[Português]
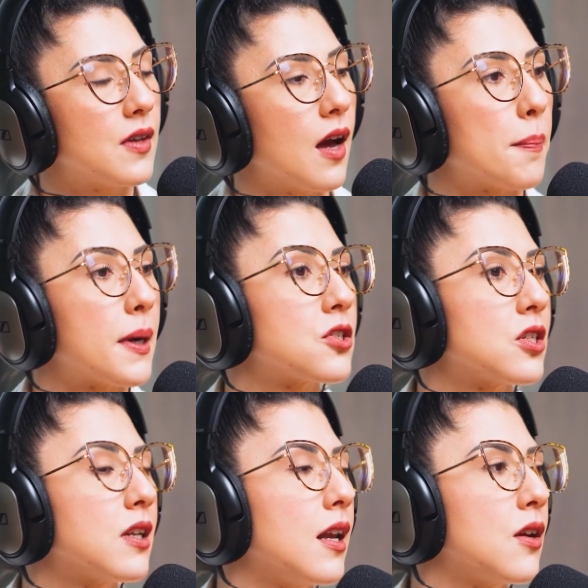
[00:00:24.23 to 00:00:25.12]
A
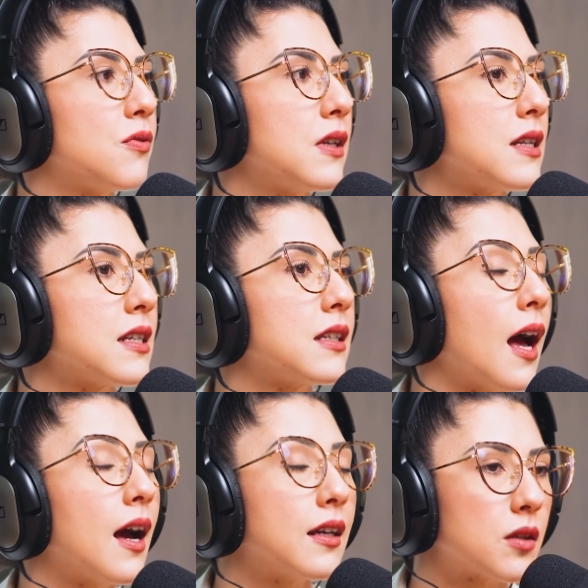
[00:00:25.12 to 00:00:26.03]
partir dali eu falei assim:
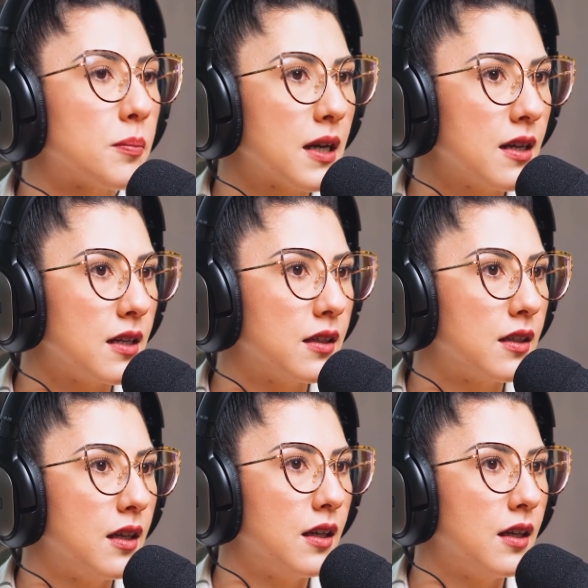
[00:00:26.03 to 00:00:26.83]
ah, então peraí.